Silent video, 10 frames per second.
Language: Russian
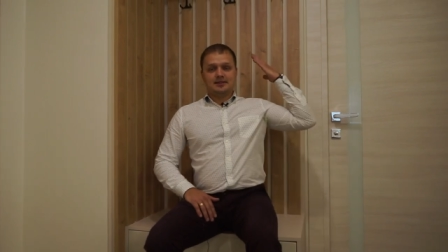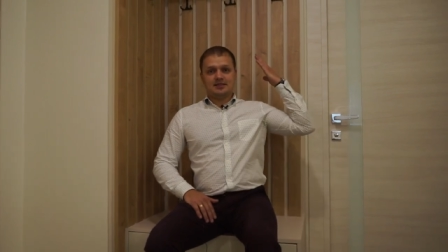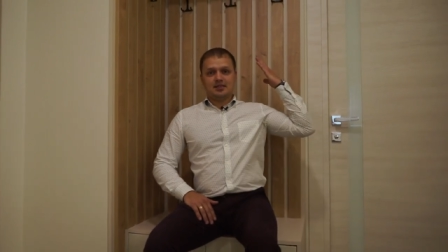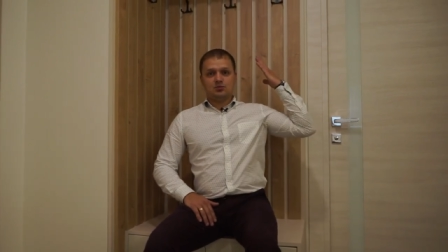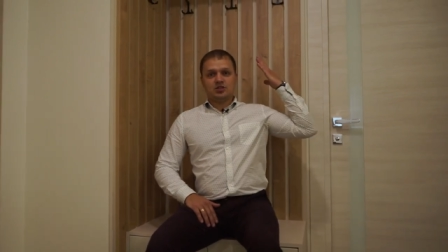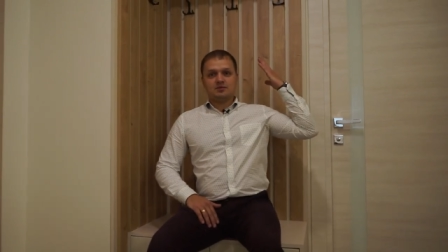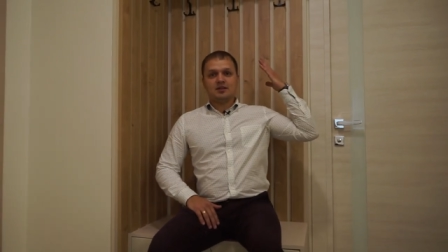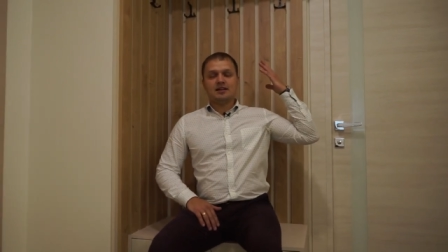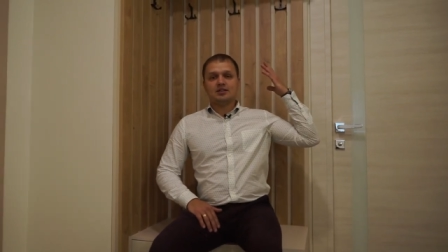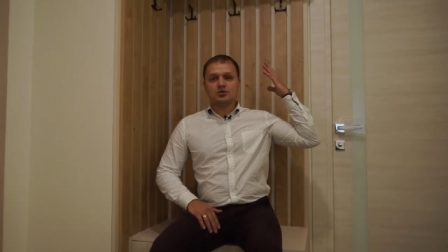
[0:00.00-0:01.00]
сзади будет
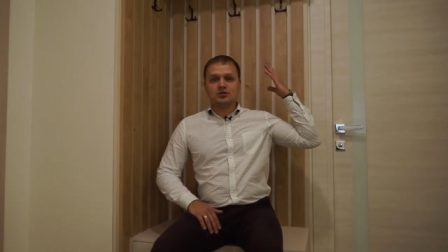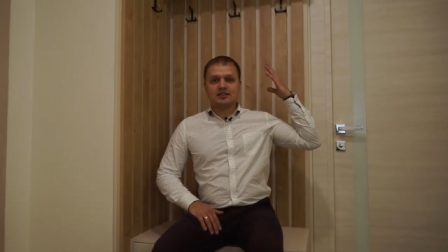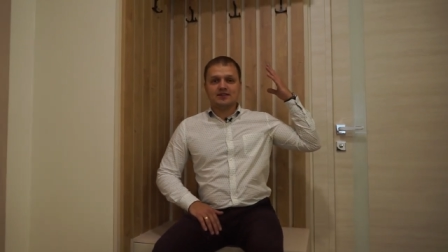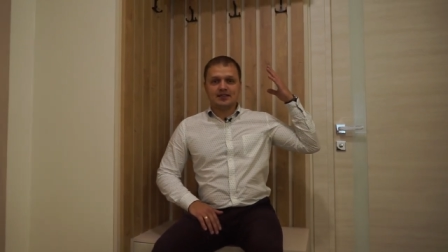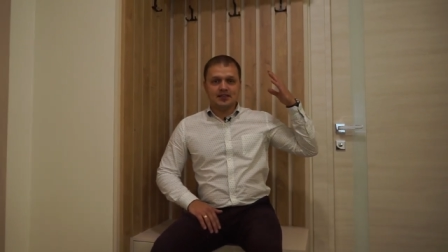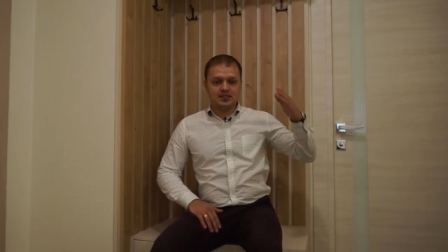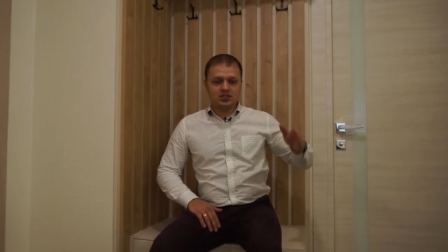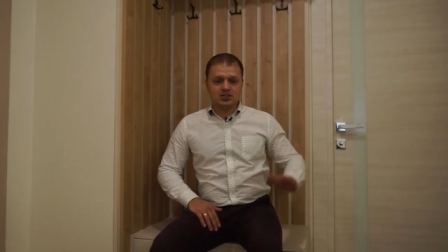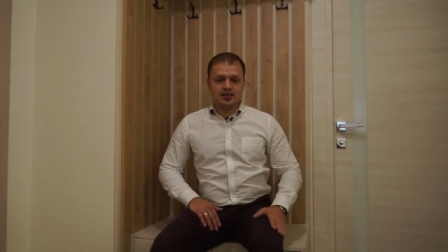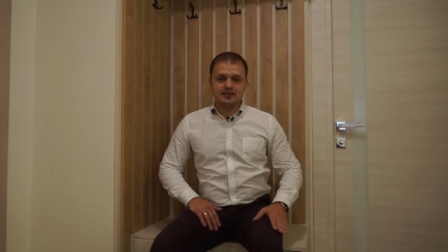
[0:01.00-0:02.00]
располагаться у нас верхняя
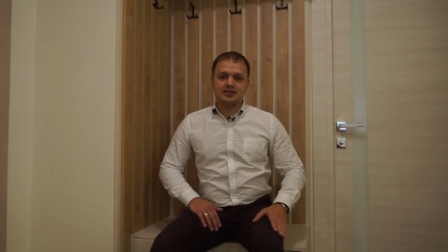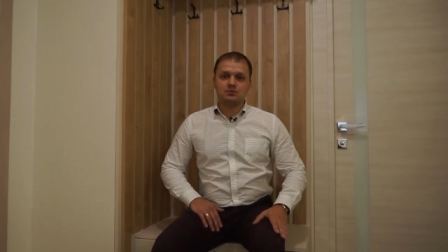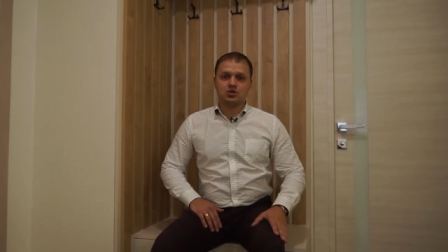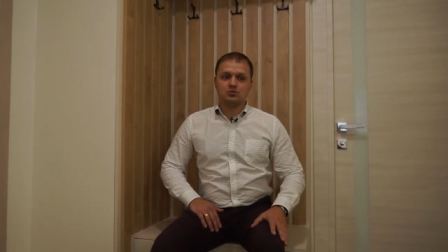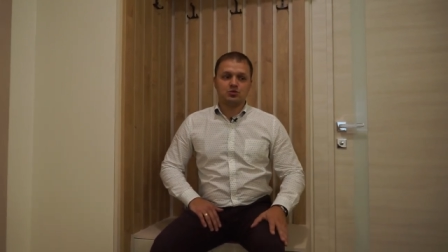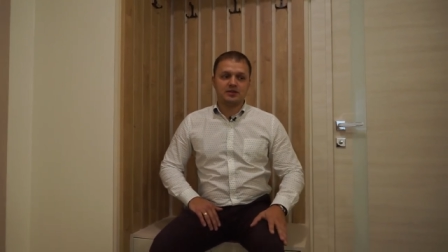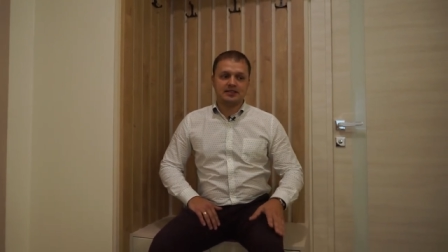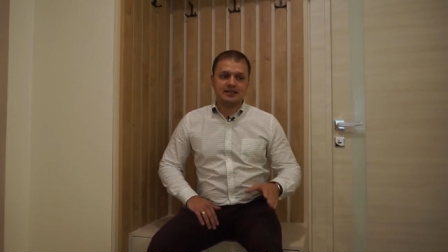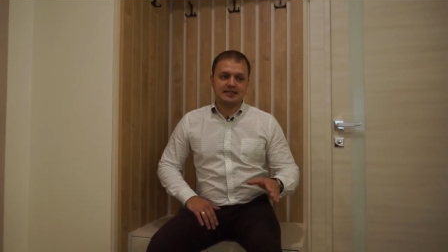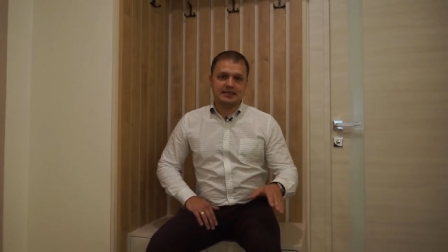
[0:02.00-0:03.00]
одежда, а здесь можно будет
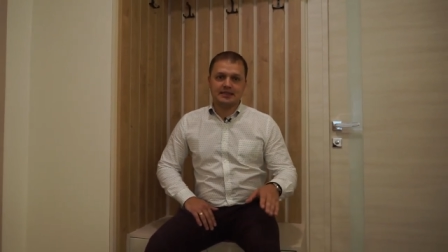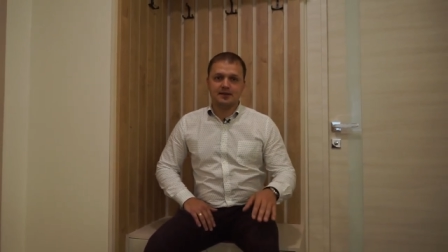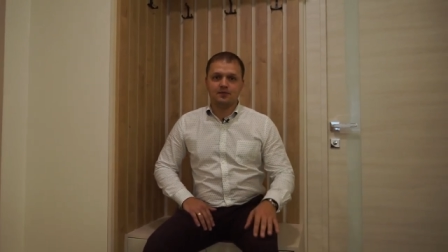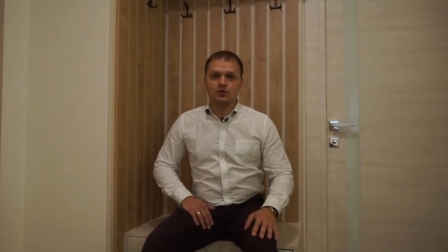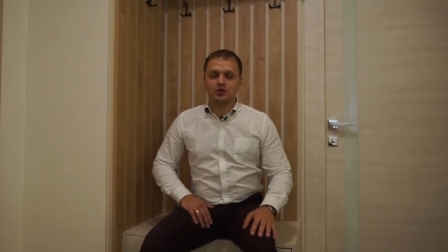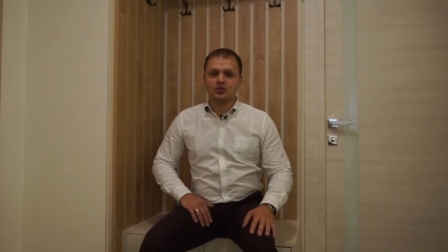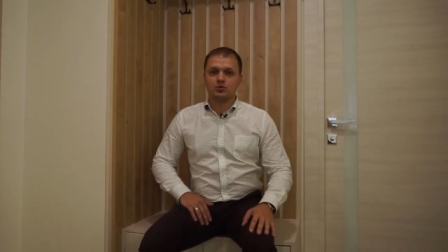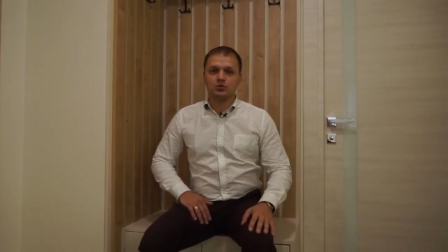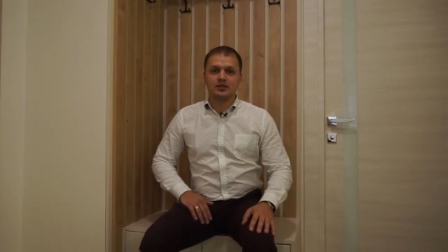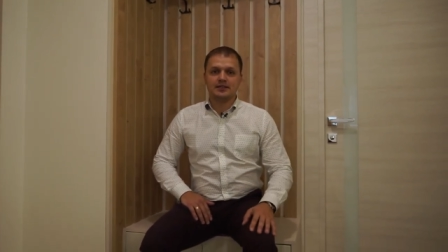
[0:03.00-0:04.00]
присесть и комфортно
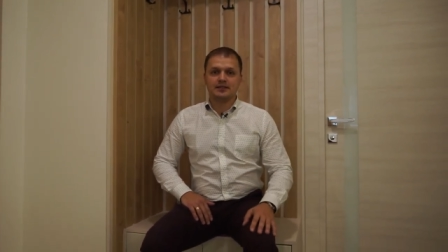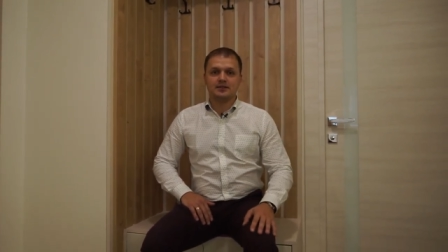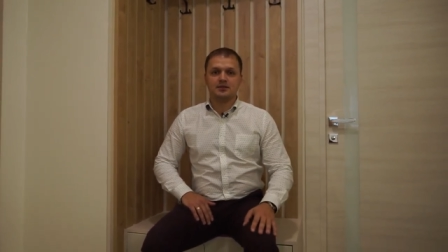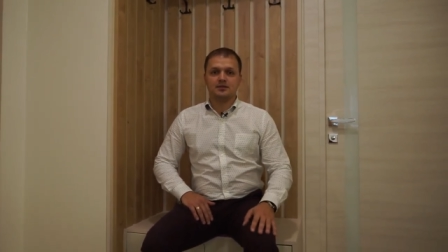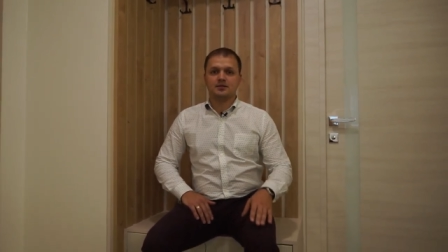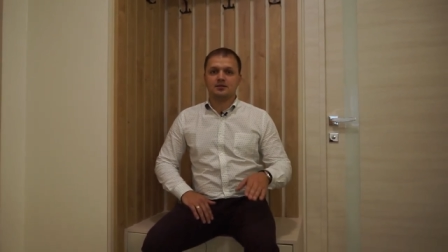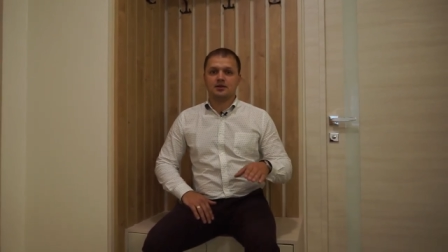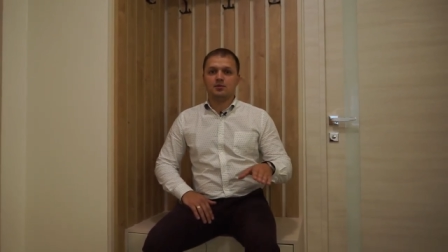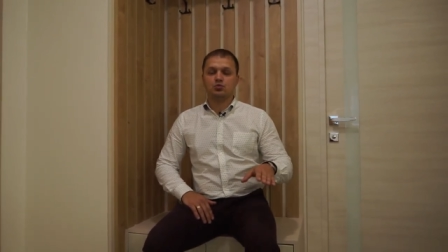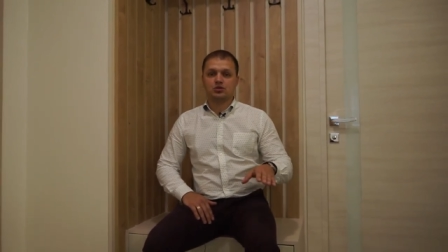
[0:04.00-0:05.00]
у нас э,
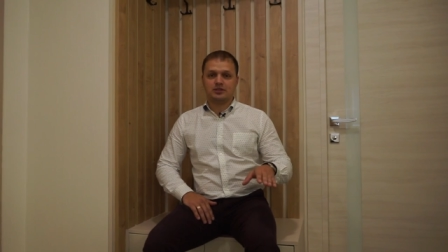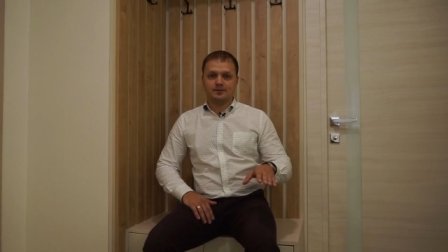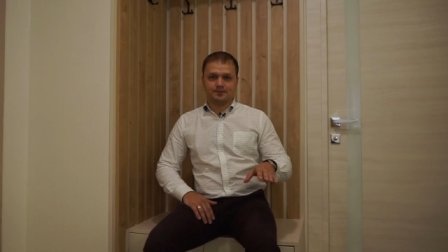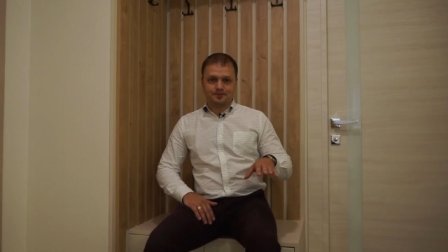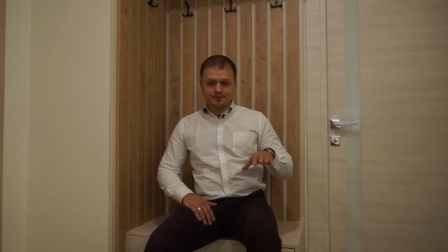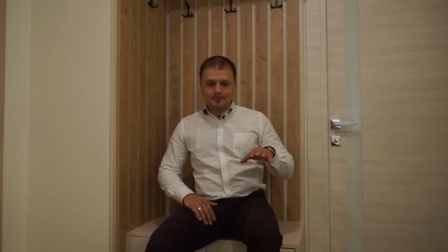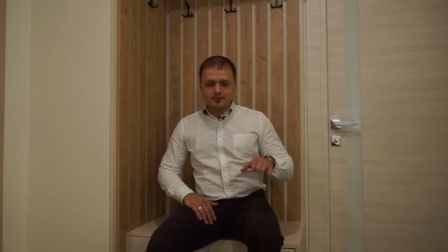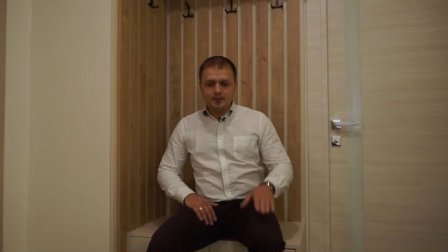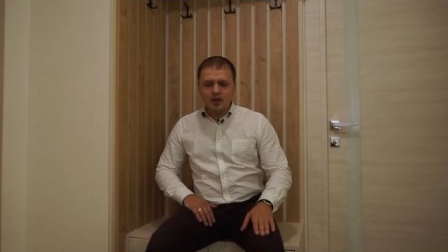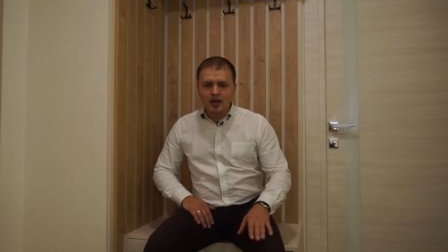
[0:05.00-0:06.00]
обуться.
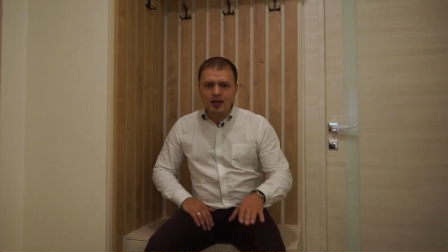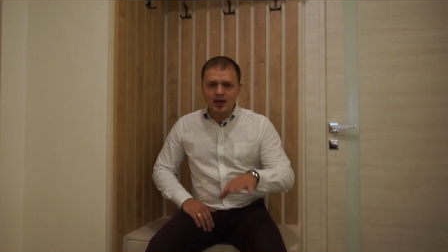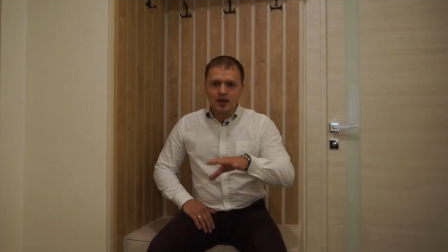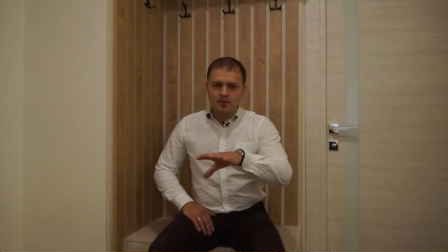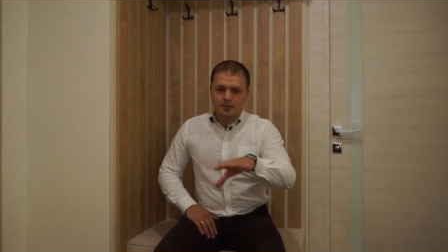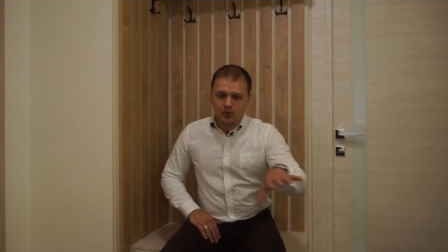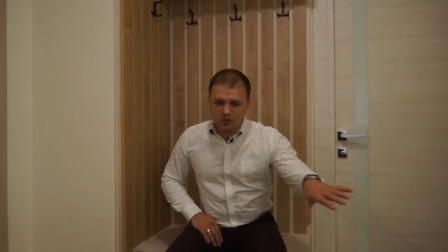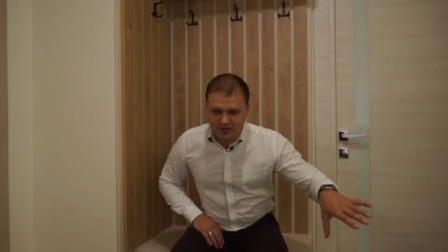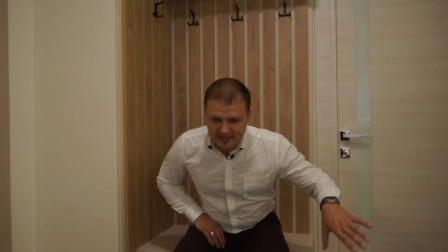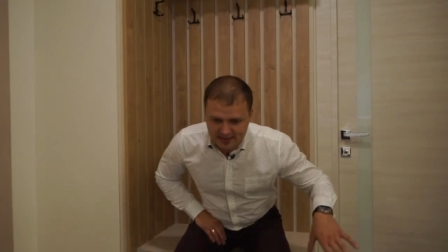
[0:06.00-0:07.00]
По
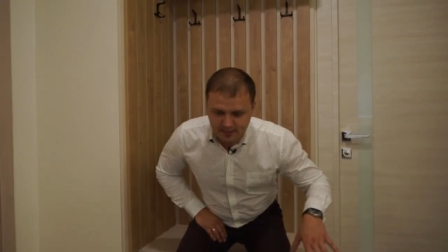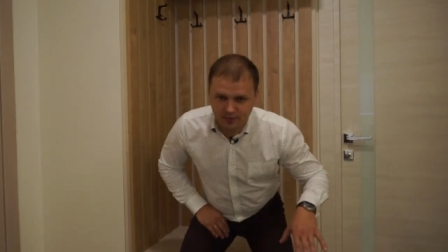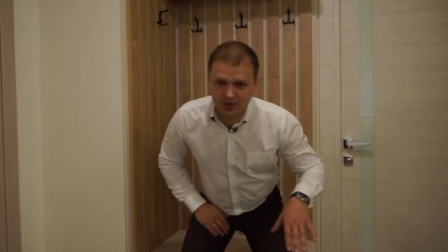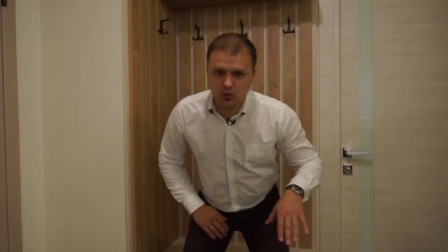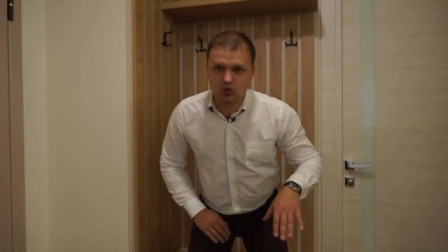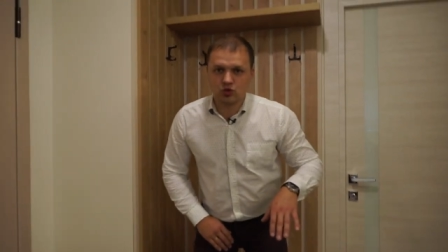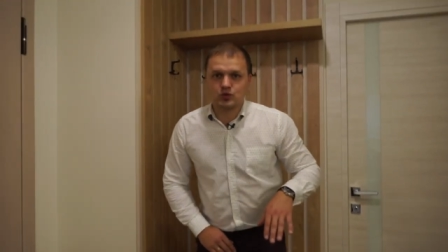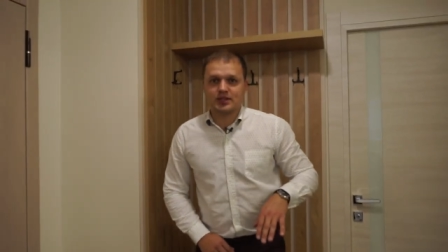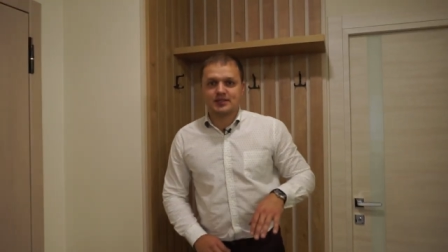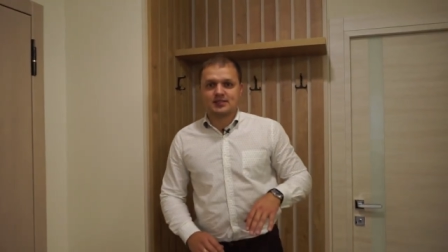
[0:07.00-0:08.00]
всей прихожей у
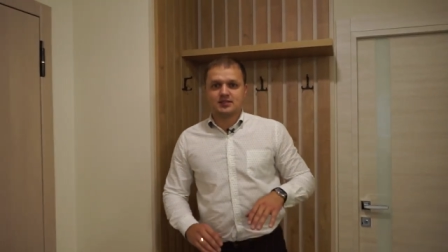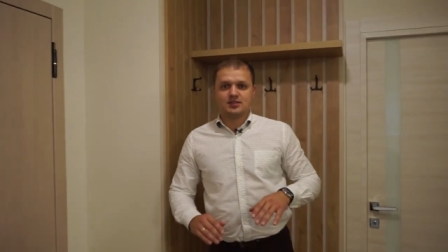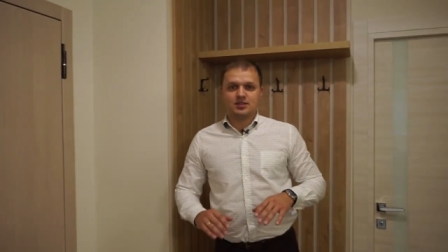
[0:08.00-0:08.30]
нас